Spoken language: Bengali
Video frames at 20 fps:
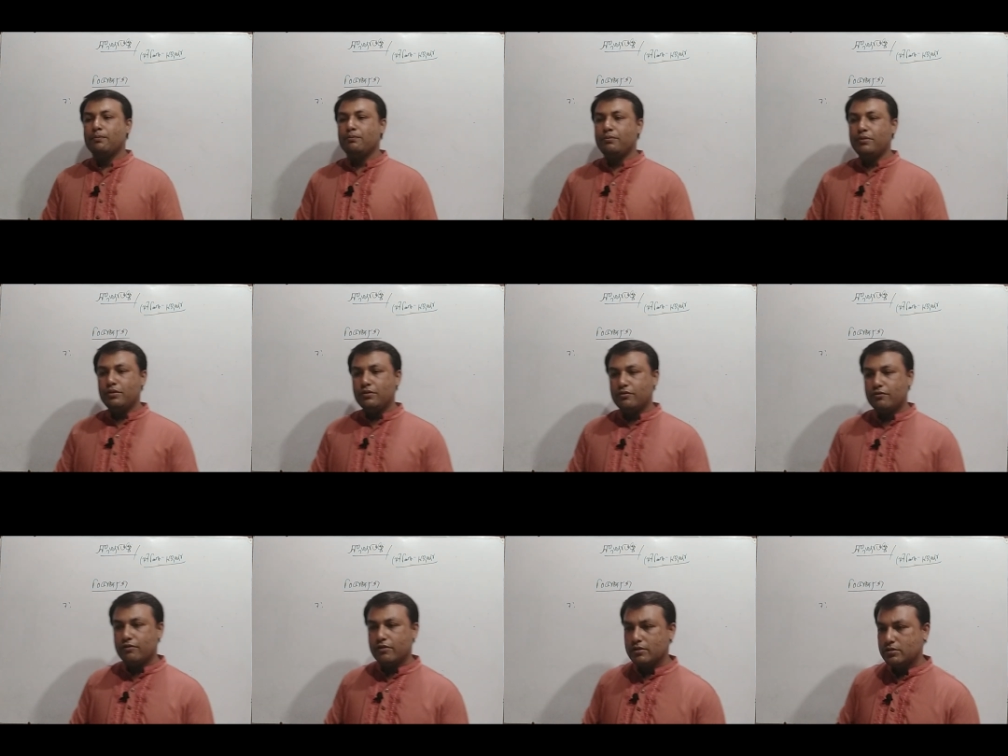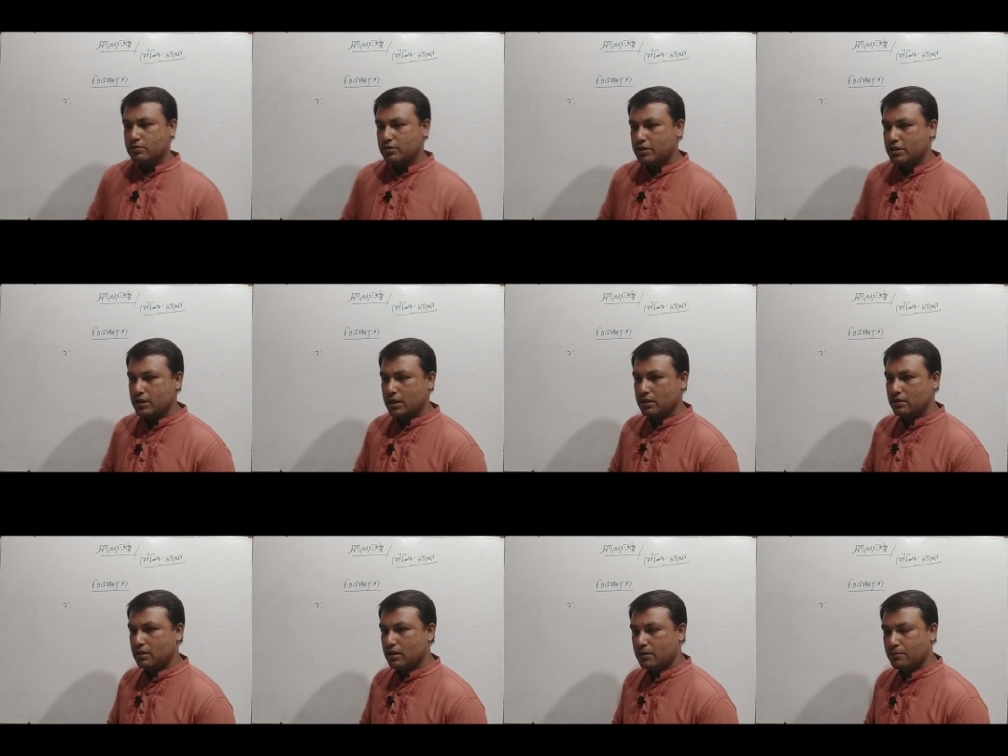বিয়োগফল যদি
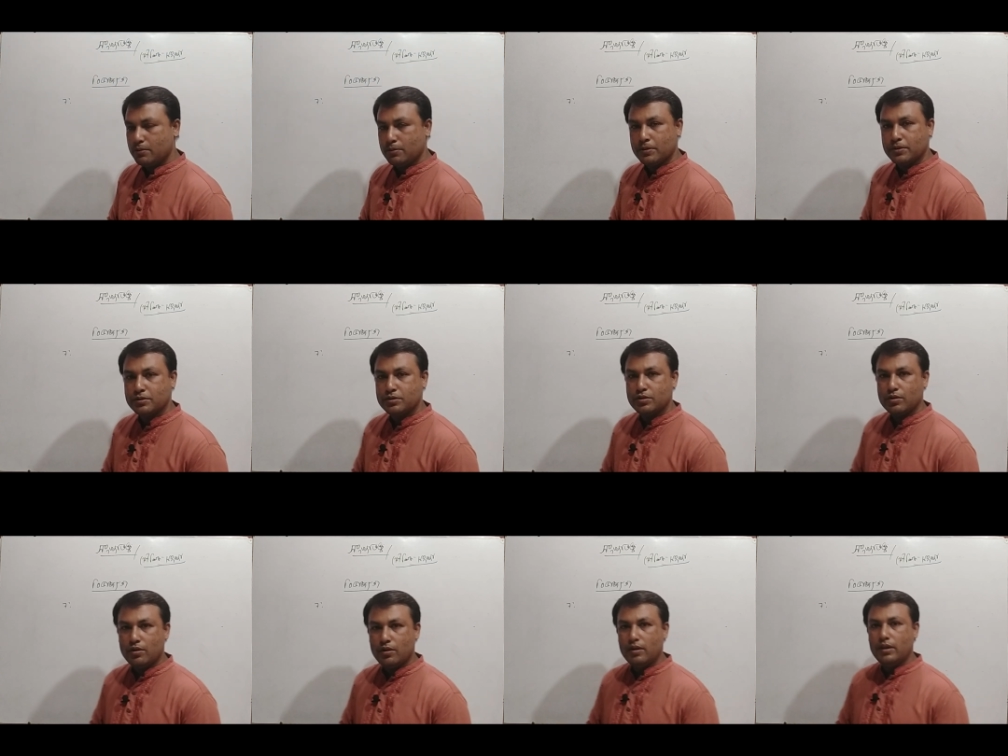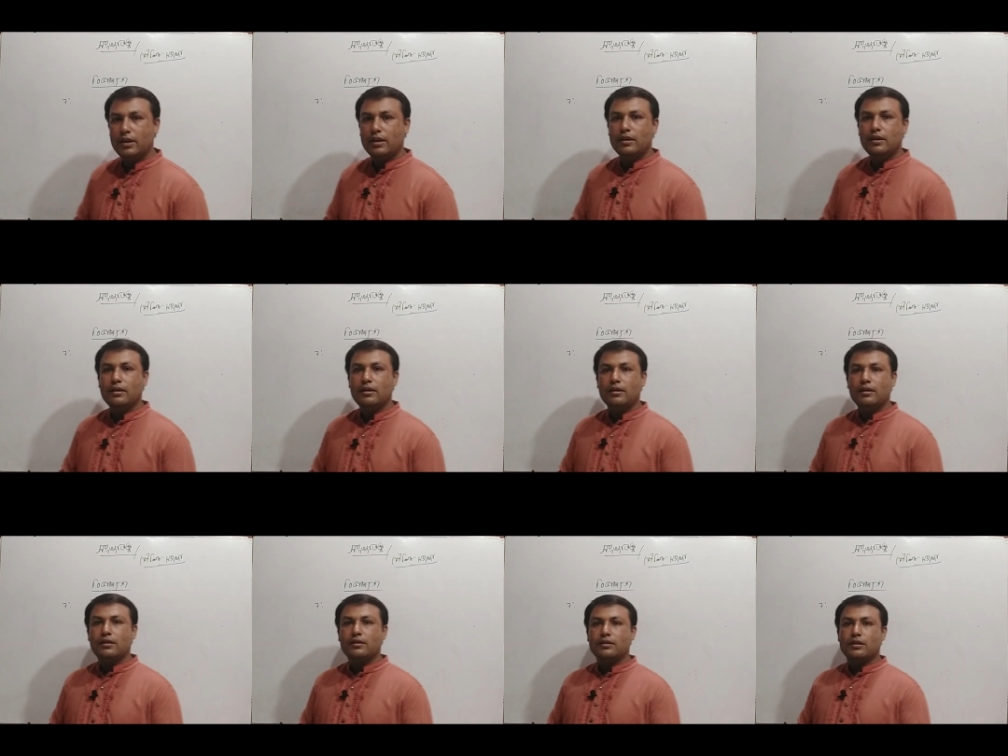সাত দ্বারা বিভাজ্য হয়
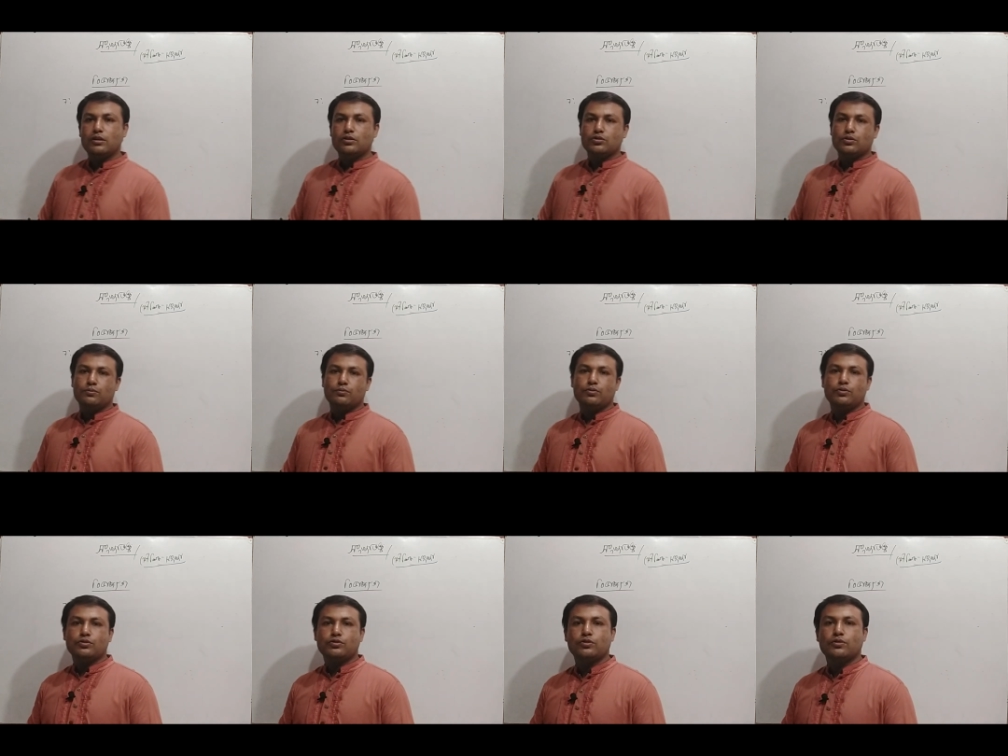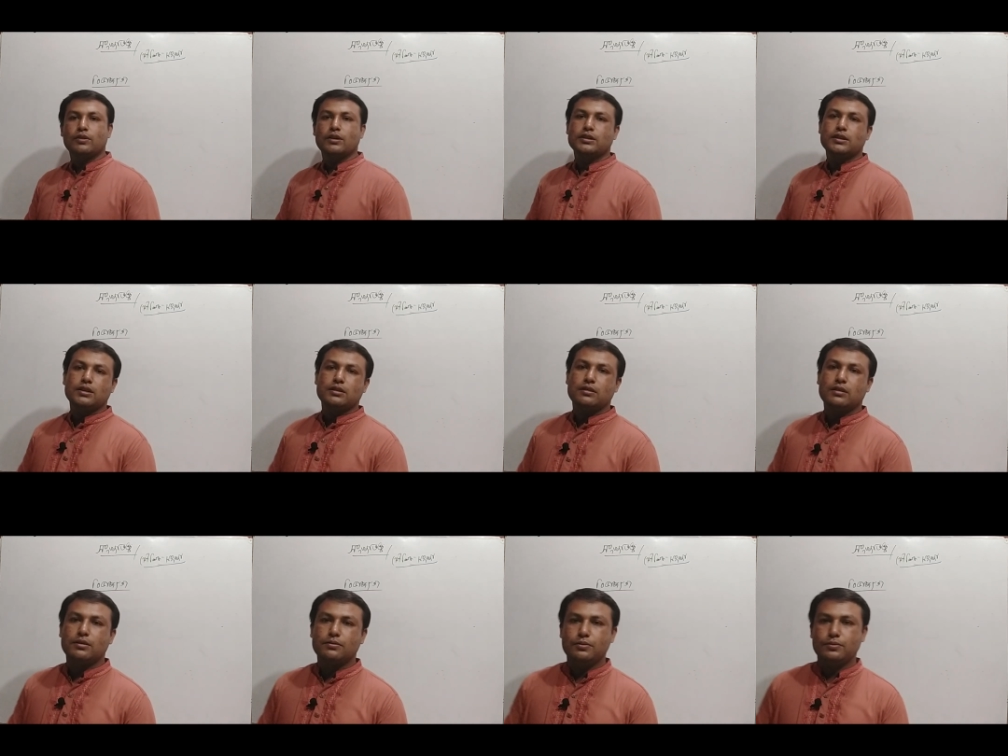তাহলে সম্পূর্ণ সংখ্যায়
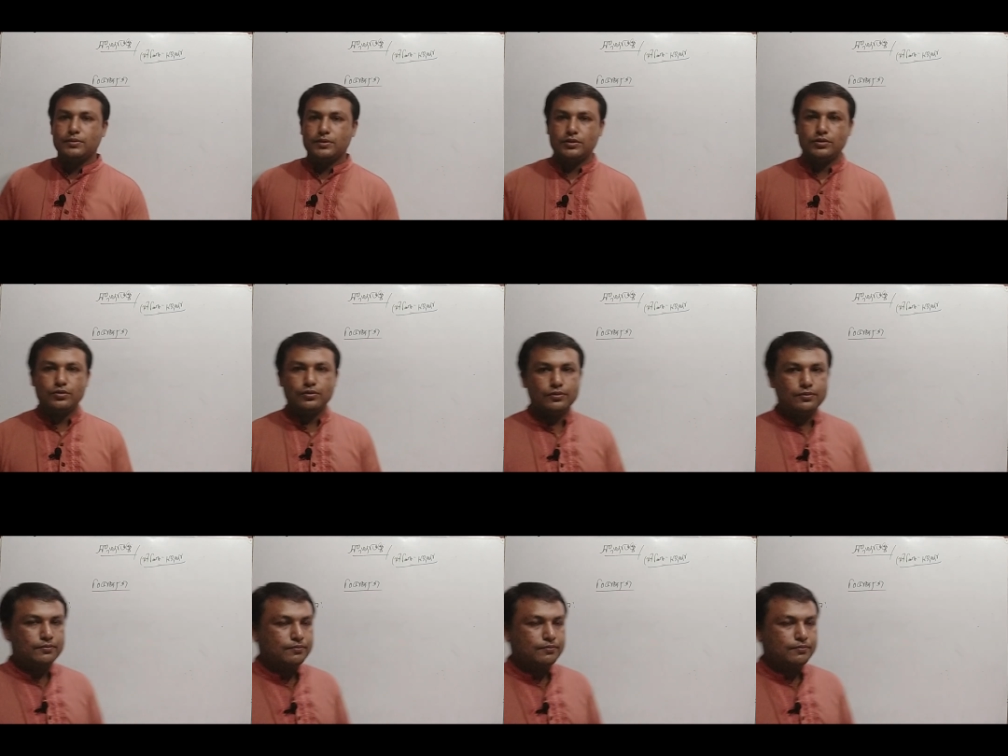সাত দ্বারা বিভাজ্য